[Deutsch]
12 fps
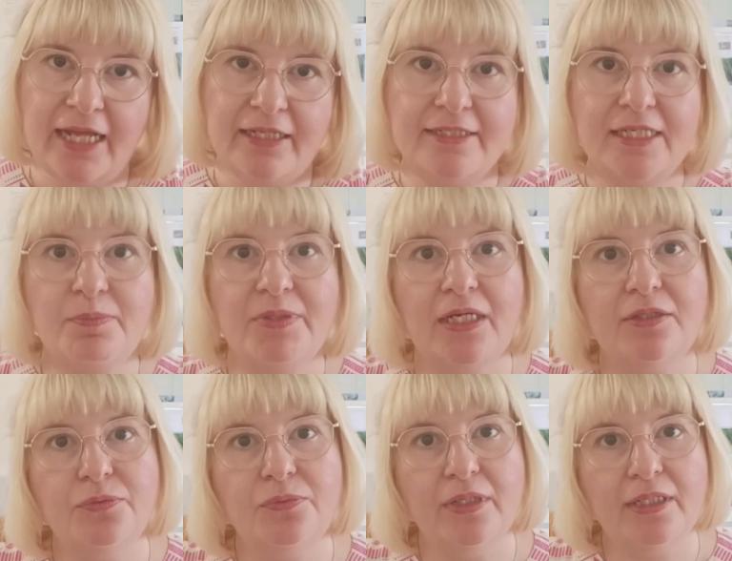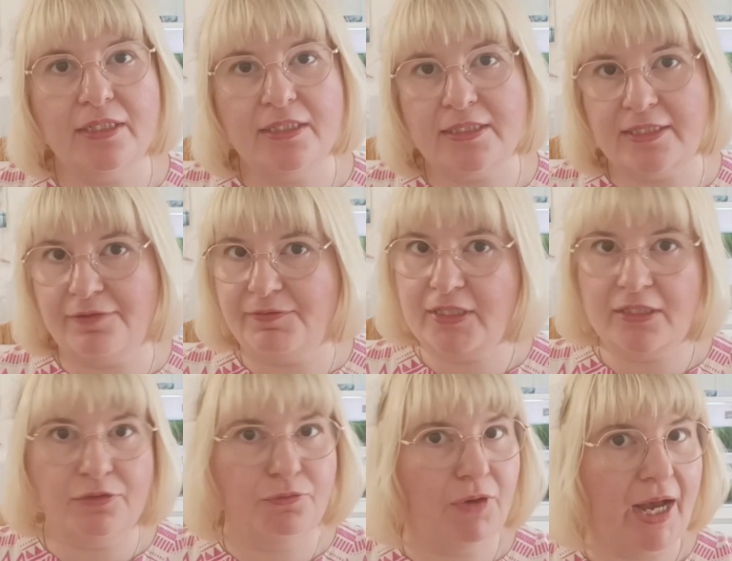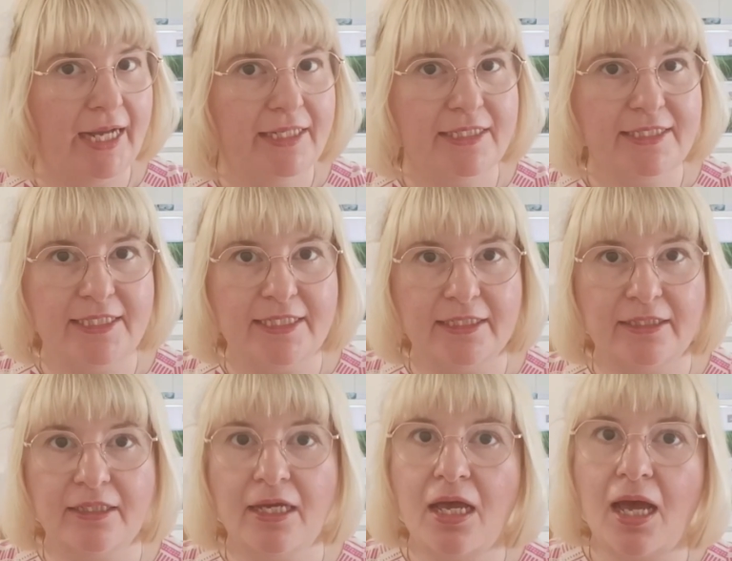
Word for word: Die Temperatur ist sehr wichtig für alle Tiere,